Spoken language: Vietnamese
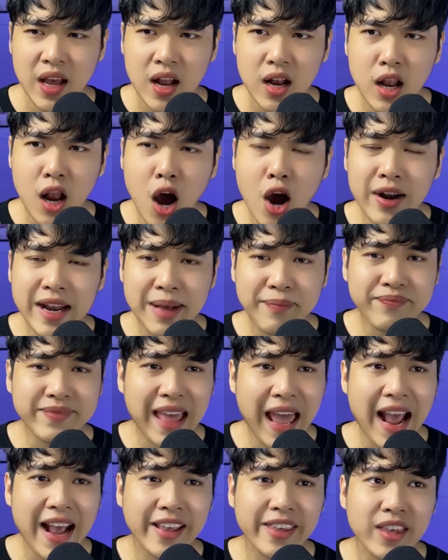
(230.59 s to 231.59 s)
lo đám
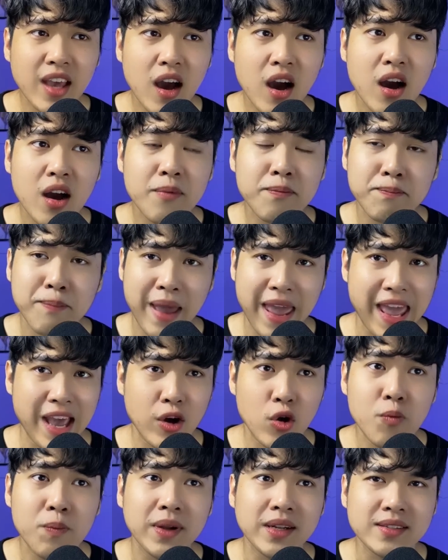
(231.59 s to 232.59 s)
tang cho mẹ
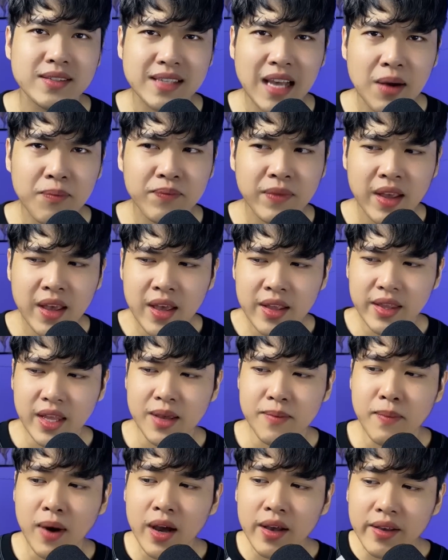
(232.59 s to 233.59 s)
của mình xong
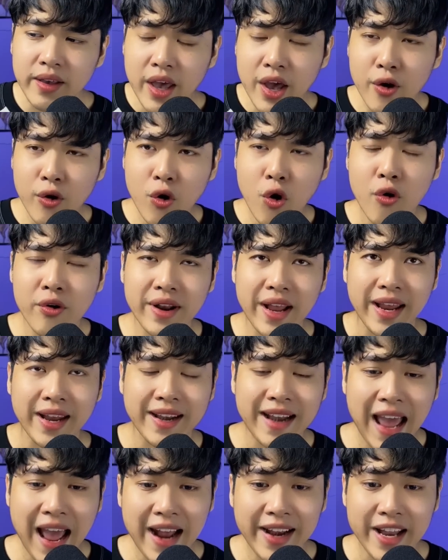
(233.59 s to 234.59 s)
thì mới kêu cô này
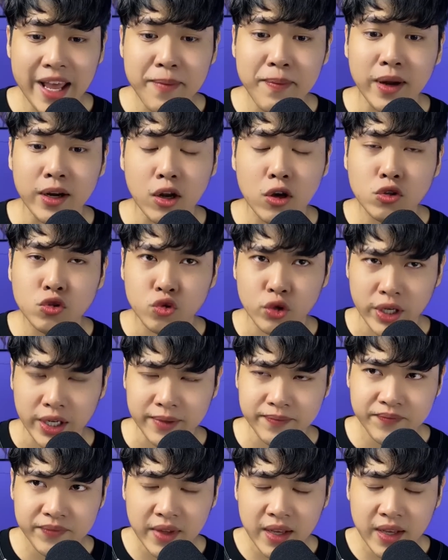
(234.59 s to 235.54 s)
ra để mà nói chuyện.